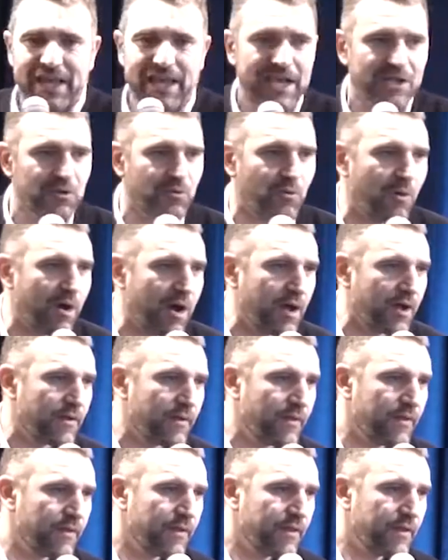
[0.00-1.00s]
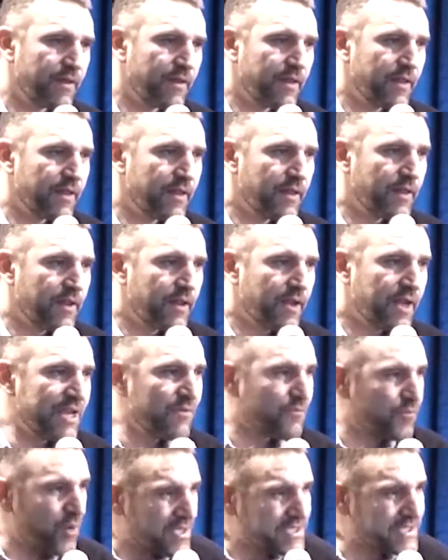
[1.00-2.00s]
à la croix.
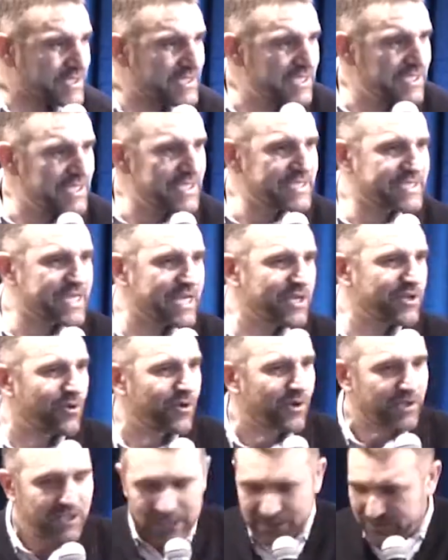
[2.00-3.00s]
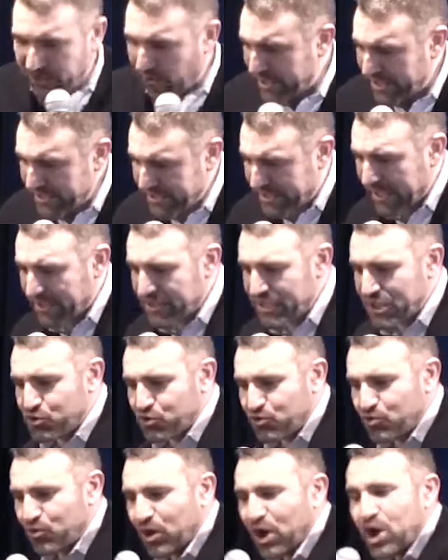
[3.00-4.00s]
Et voici, dit le Seigneur, dans les derniers
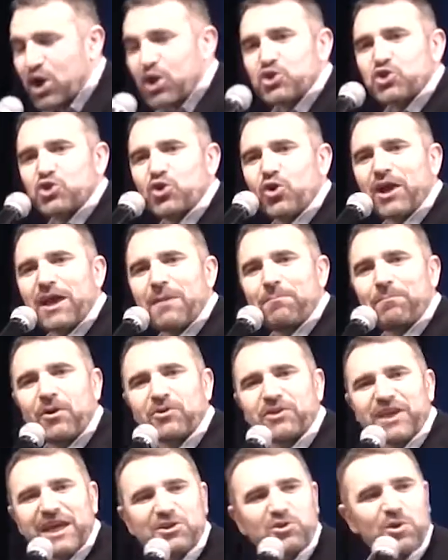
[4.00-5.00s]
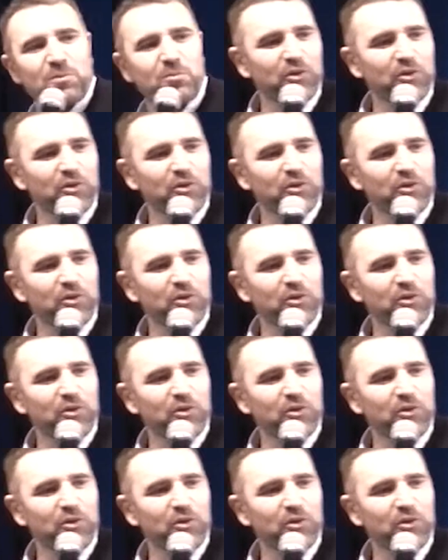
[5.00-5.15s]
jours, je répandrai de